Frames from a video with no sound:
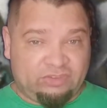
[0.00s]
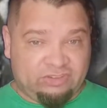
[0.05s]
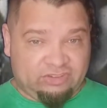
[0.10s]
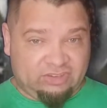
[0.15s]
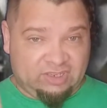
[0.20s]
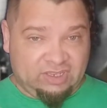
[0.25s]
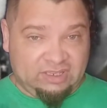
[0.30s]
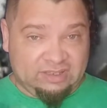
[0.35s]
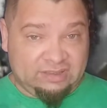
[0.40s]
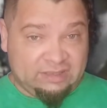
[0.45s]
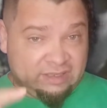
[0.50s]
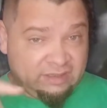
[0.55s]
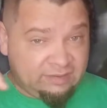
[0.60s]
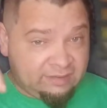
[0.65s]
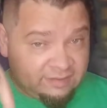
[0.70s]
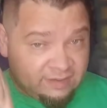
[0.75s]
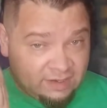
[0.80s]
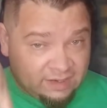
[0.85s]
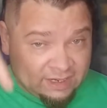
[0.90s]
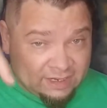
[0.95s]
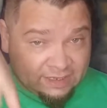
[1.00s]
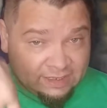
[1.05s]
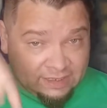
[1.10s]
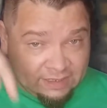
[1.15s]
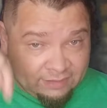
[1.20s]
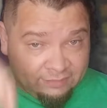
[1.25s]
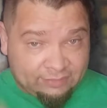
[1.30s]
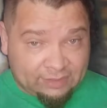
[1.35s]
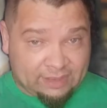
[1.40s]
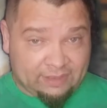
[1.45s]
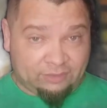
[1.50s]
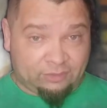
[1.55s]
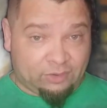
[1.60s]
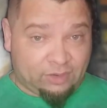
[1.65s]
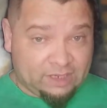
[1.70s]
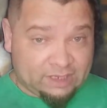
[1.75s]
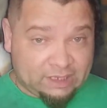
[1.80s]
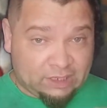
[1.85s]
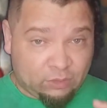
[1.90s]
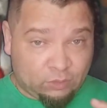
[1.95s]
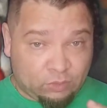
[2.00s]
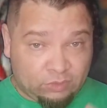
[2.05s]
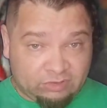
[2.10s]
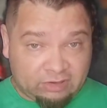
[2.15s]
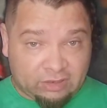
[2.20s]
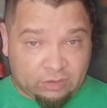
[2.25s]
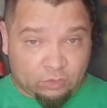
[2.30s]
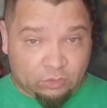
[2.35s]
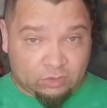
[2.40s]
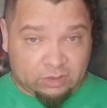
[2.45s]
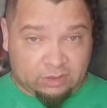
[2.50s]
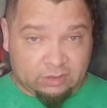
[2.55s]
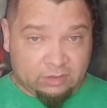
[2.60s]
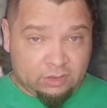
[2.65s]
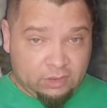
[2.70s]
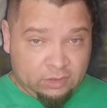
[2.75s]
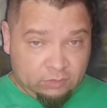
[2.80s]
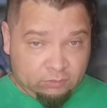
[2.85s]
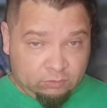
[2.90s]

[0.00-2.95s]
Sim, desse ano aqui, velho. Olha que coisa louca.